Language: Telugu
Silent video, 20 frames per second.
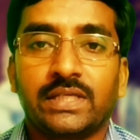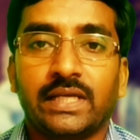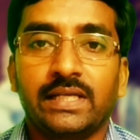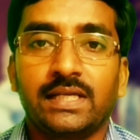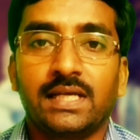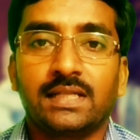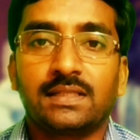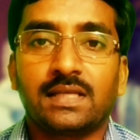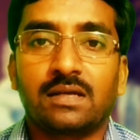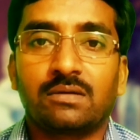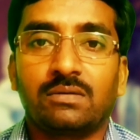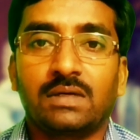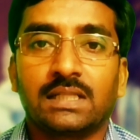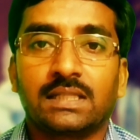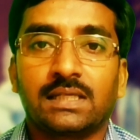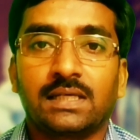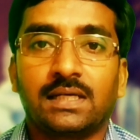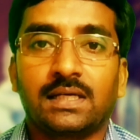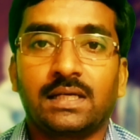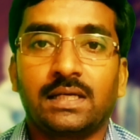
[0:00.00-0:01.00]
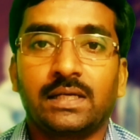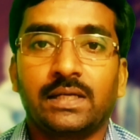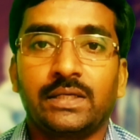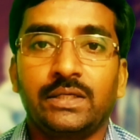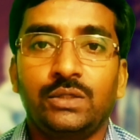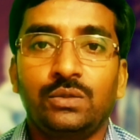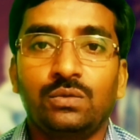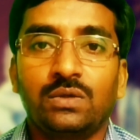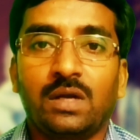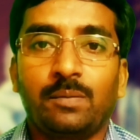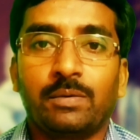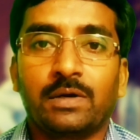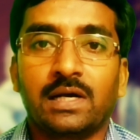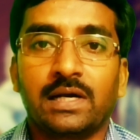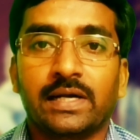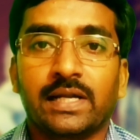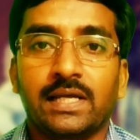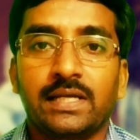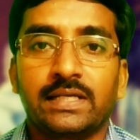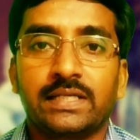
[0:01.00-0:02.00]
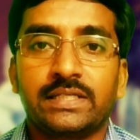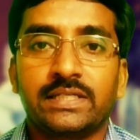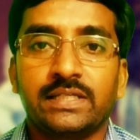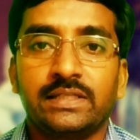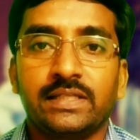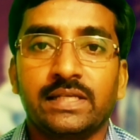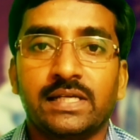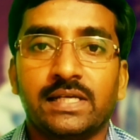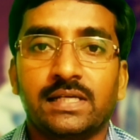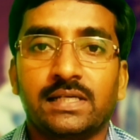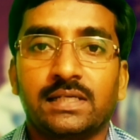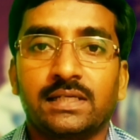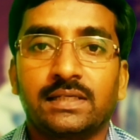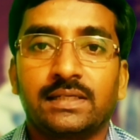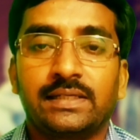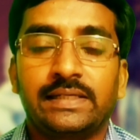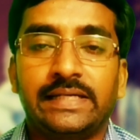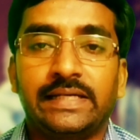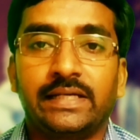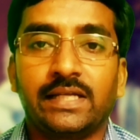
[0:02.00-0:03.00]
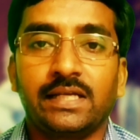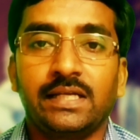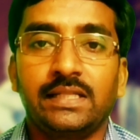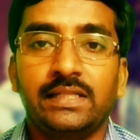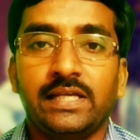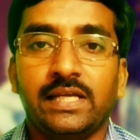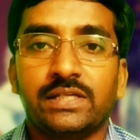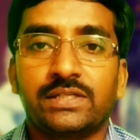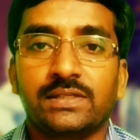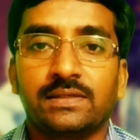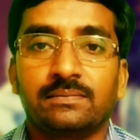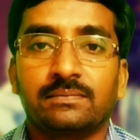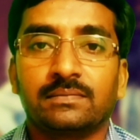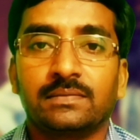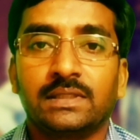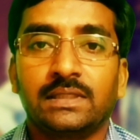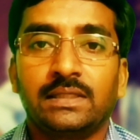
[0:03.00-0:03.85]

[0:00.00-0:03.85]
చైనా తర్వాత యూరప్ ఖండానికి చెందిన ఇటలీ దేశం